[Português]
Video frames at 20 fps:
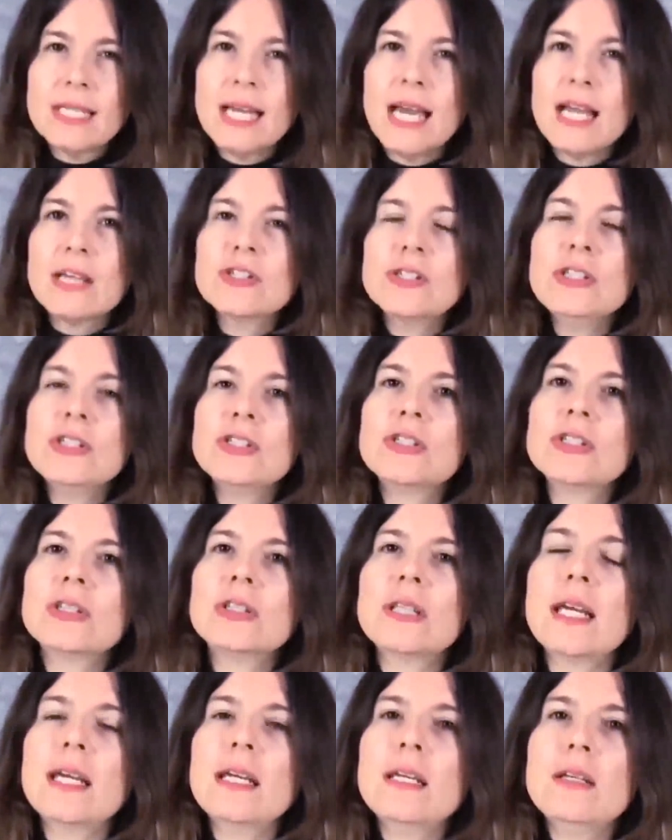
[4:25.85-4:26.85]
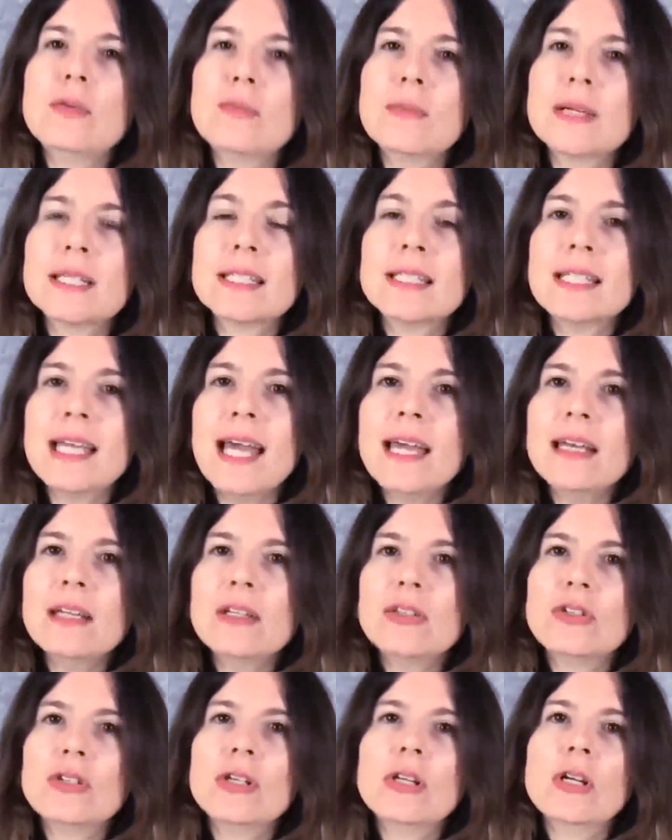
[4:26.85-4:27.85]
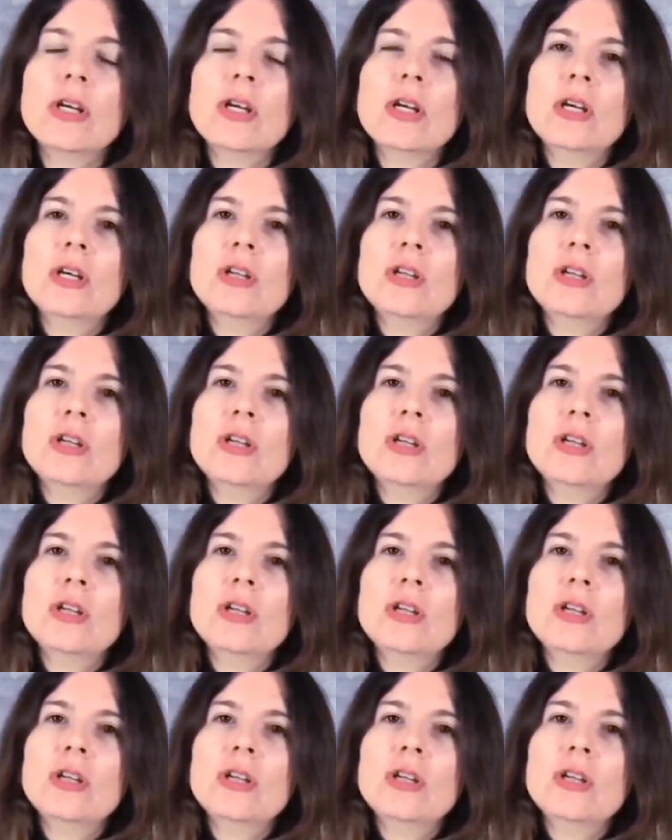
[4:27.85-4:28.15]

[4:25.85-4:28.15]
a gente tem uma série de,